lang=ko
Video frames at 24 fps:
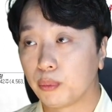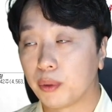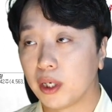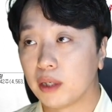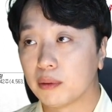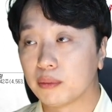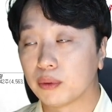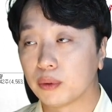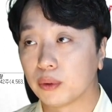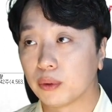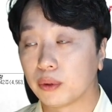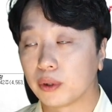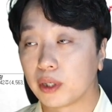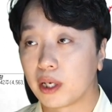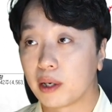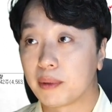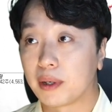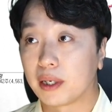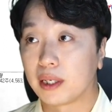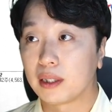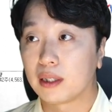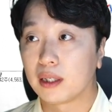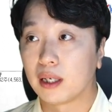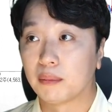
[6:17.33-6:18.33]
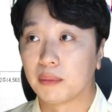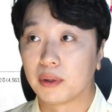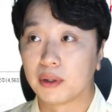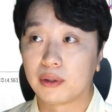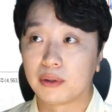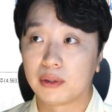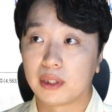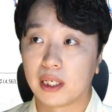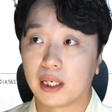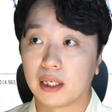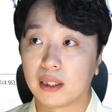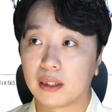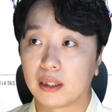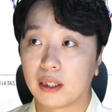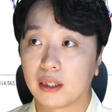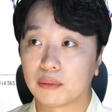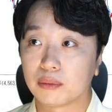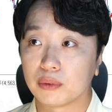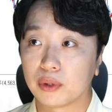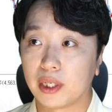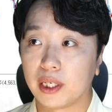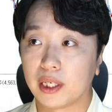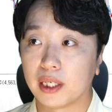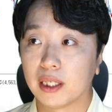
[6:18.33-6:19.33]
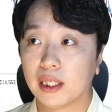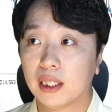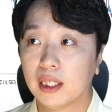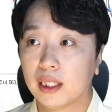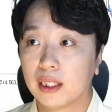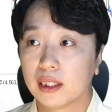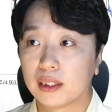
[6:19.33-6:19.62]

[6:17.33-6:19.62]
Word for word: 밸브로 개발했다 뭐 이런 이야기 때문에